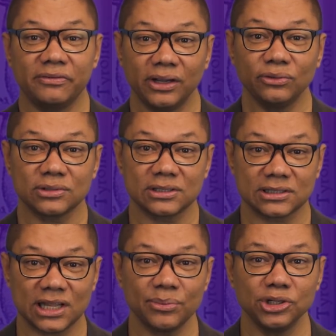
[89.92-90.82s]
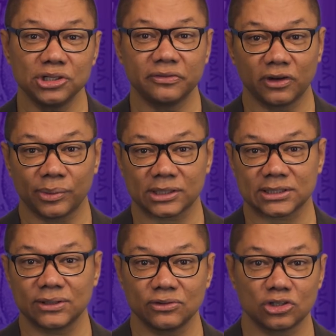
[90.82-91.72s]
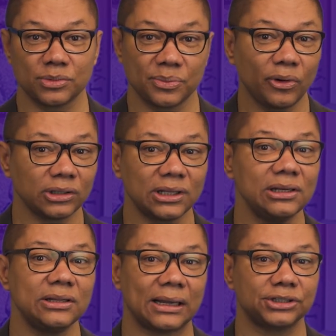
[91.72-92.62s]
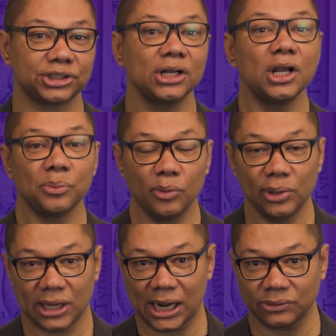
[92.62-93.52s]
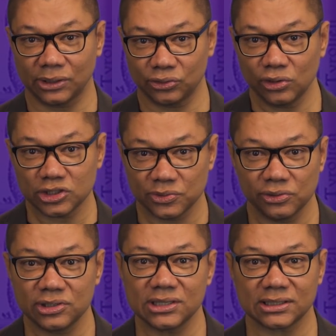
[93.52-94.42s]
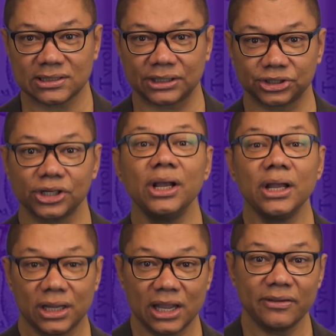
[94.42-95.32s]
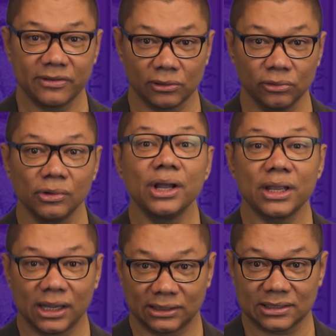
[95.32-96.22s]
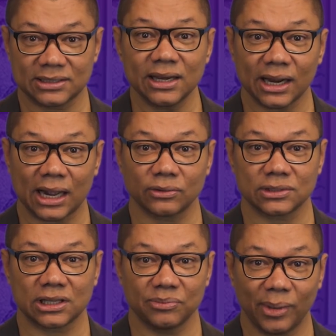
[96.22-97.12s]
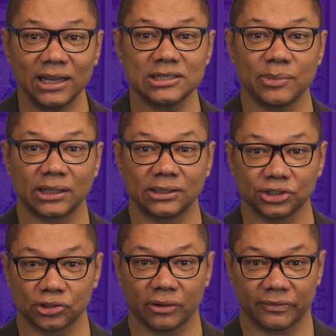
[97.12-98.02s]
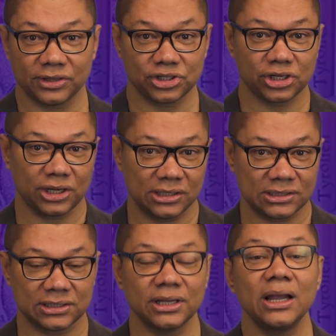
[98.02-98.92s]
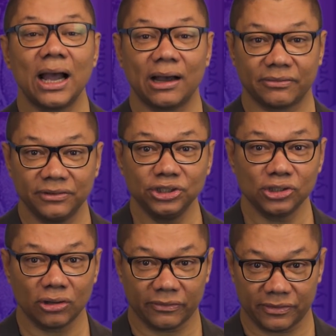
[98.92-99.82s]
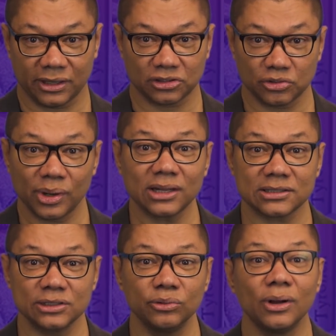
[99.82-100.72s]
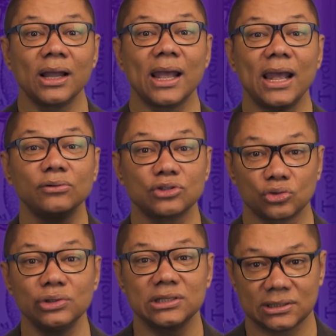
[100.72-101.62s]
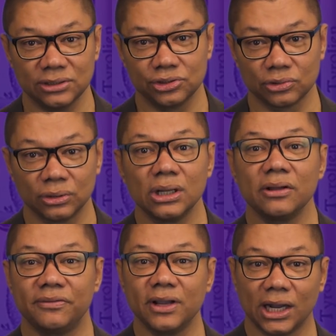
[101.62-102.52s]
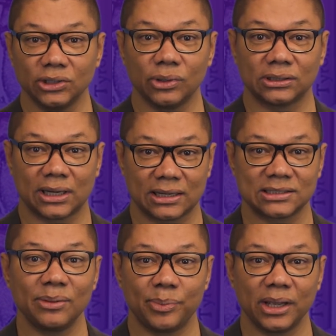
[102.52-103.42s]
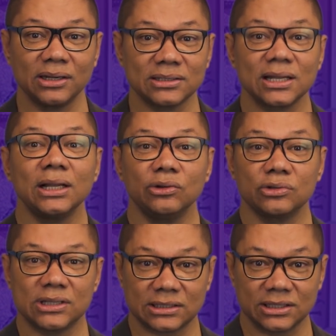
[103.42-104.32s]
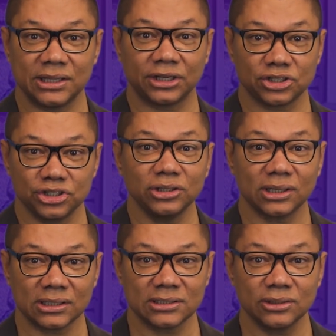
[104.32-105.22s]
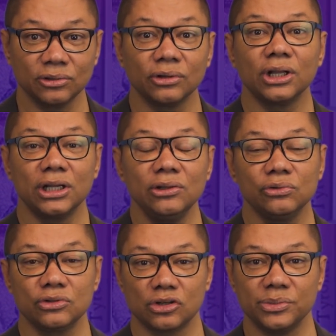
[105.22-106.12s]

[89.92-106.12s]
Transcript: vem do Sistema de Informação sobre Mortalidade, publicado em 2017, que revelou que a terceira causa que mais mata jovens de 15 a 29 anos no Brasil é o suicídio, ficando atrás apenas dos acidentes de trânsito e dos